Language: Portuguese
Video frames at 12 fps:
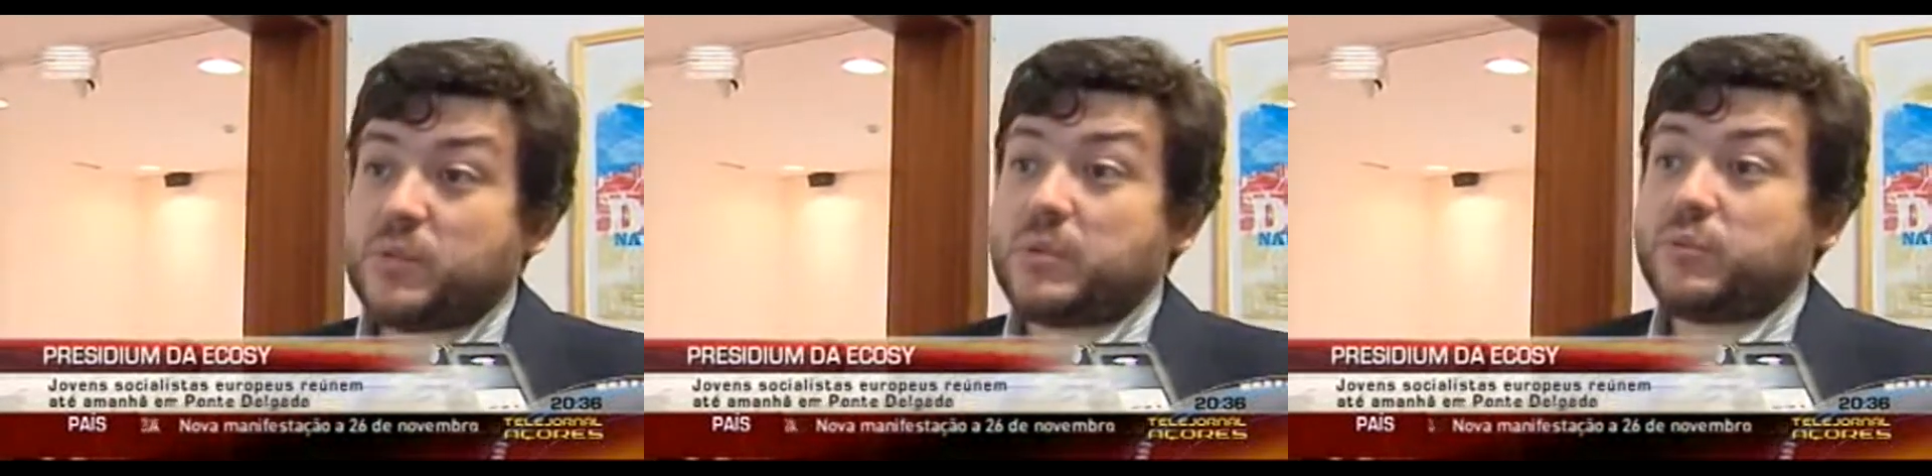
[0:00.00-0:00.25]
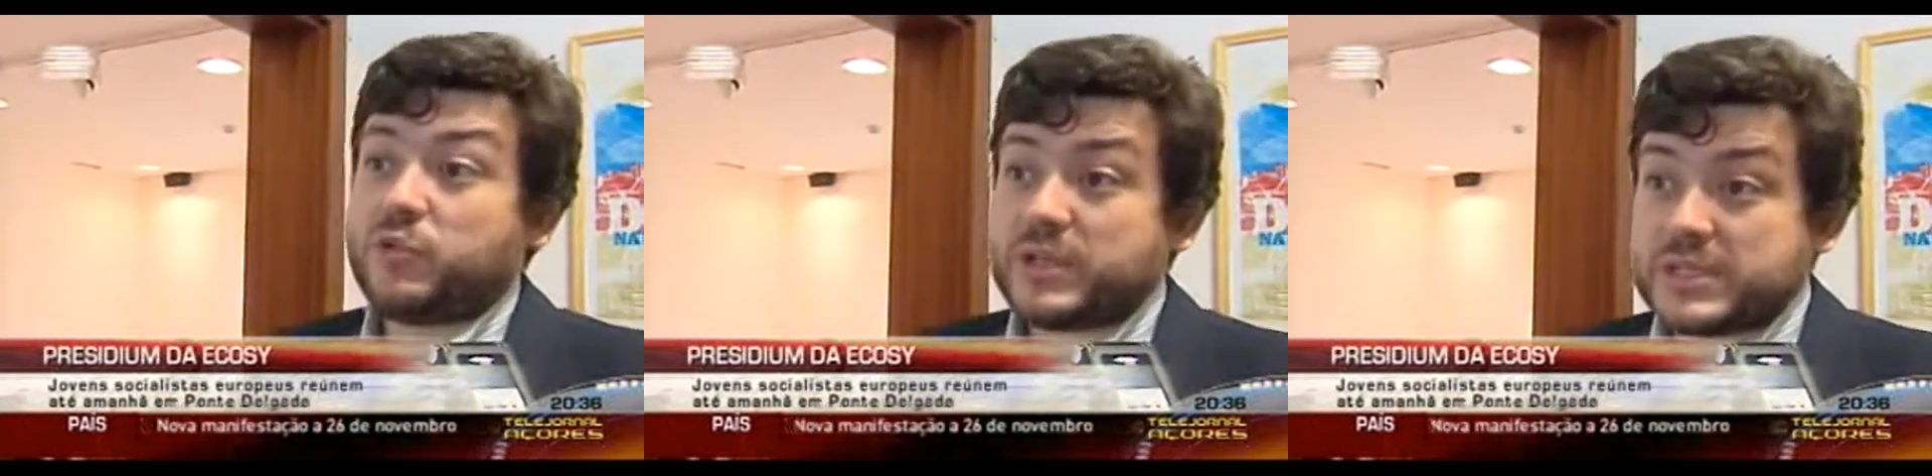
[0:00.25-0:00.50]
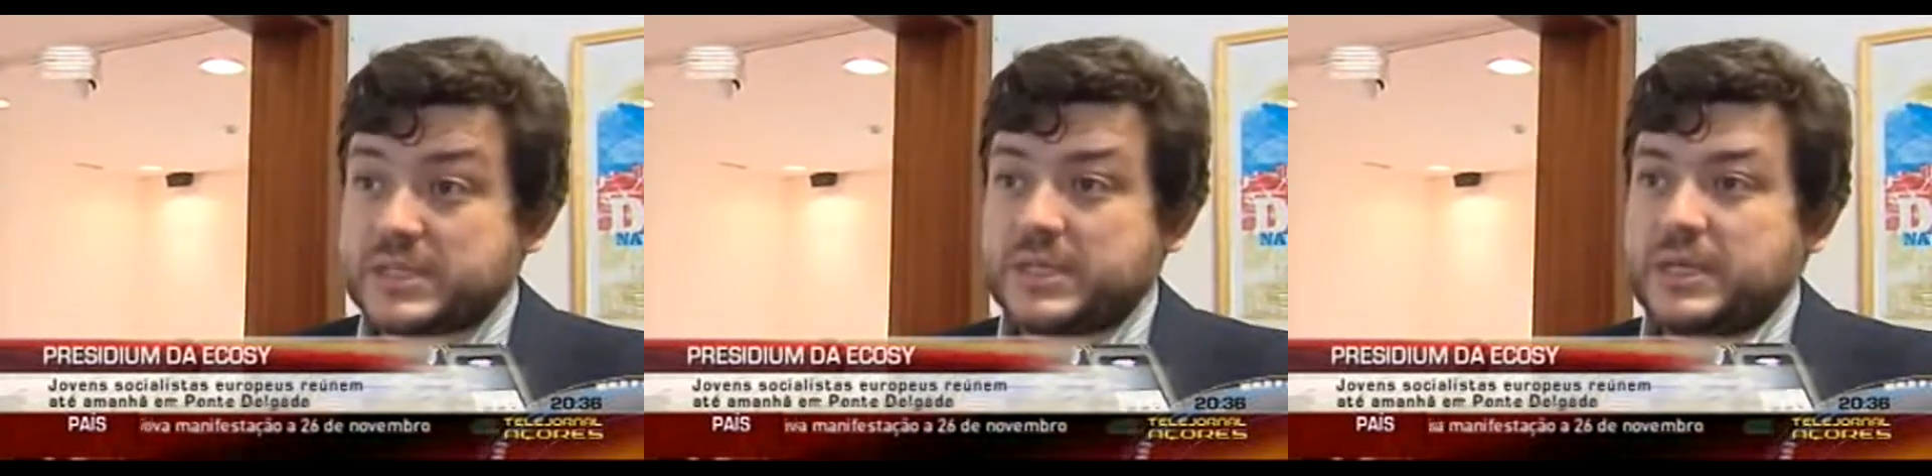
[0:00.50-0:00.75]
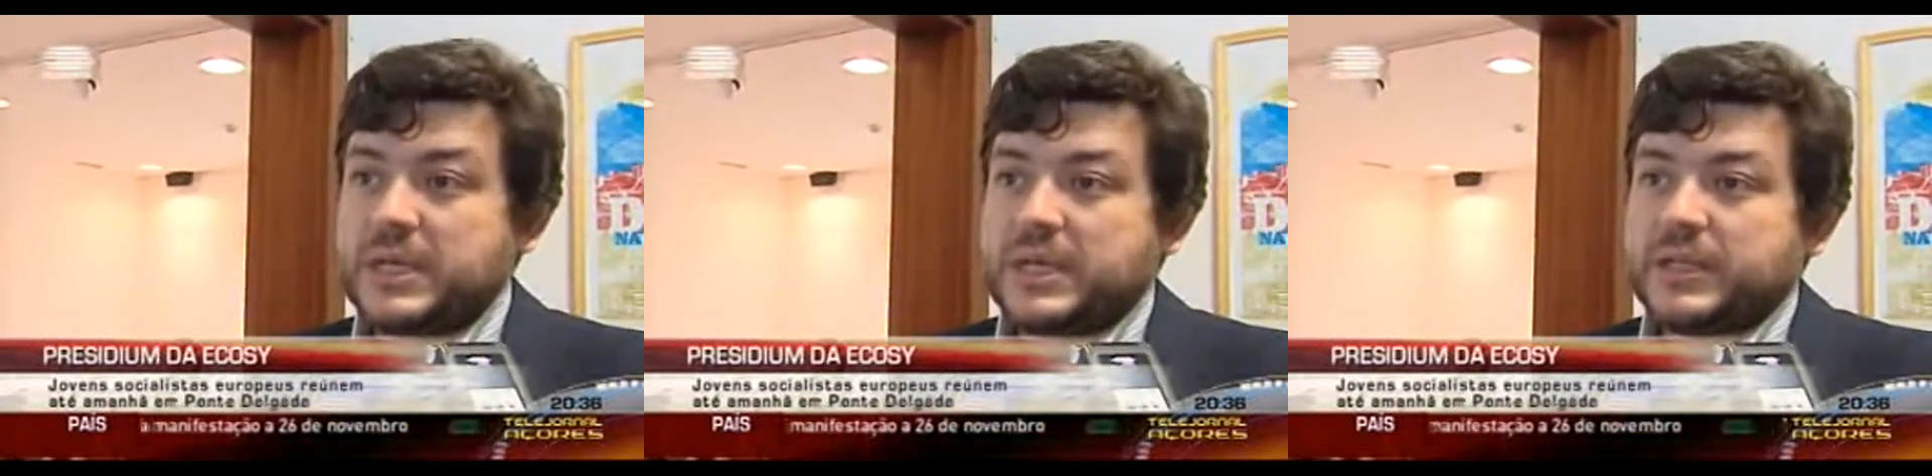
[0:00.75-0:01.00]
uma mudança
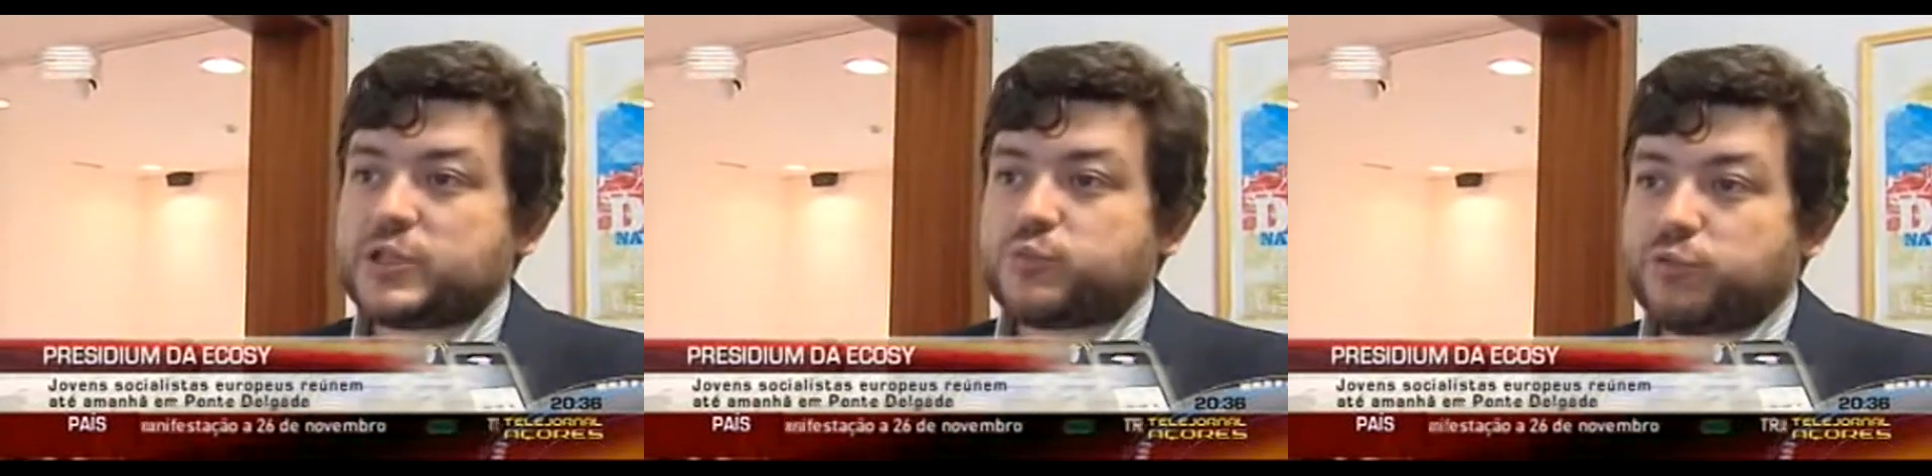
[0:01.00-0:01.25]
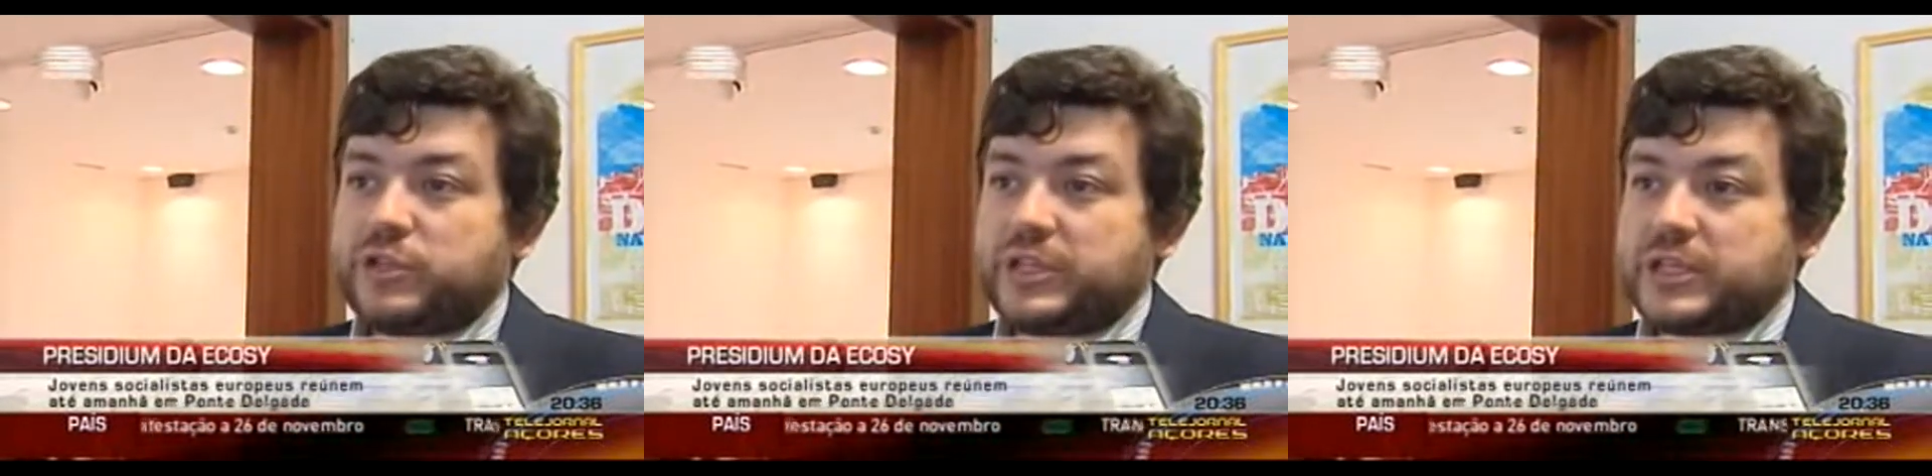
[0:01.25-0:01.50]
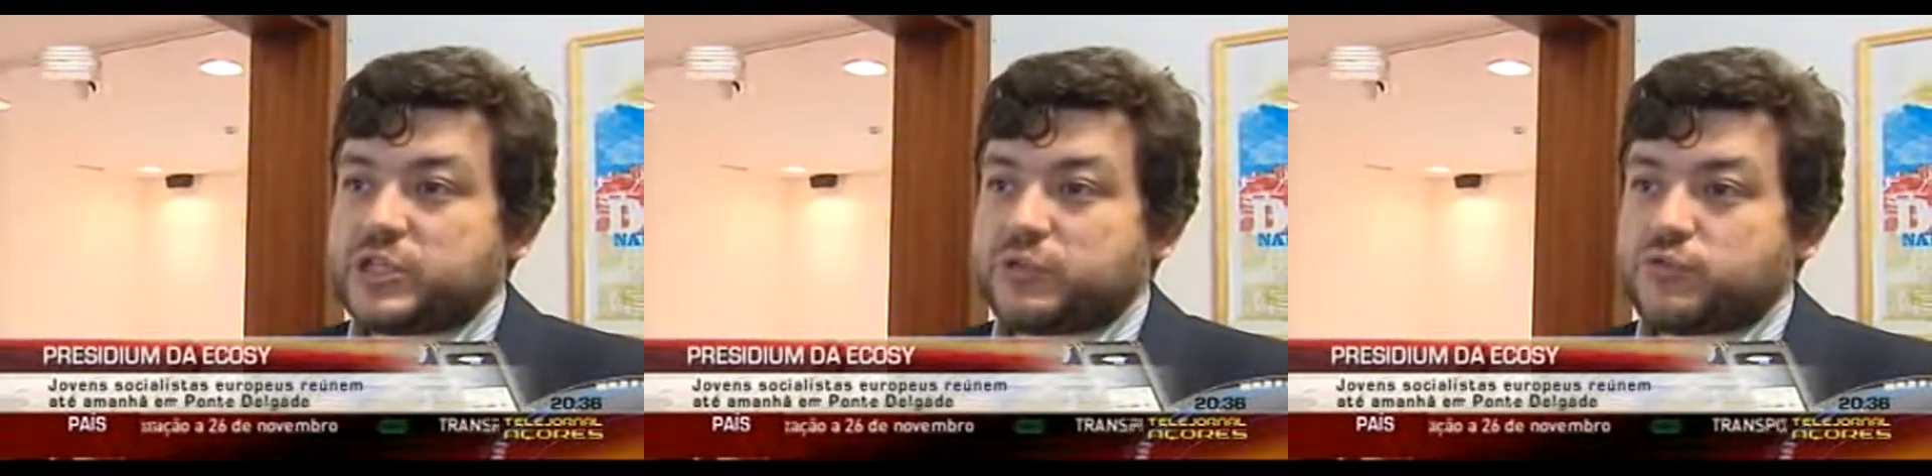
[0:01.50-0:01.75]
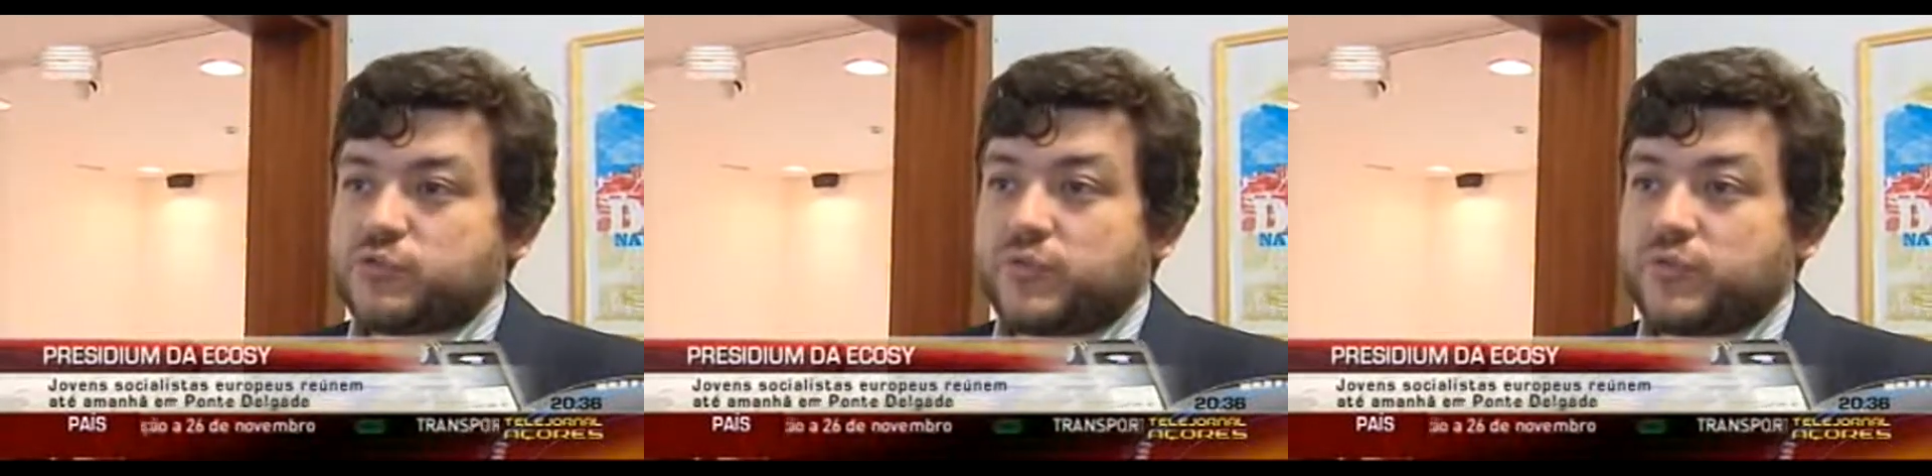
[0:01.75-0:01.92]
das políticas que nos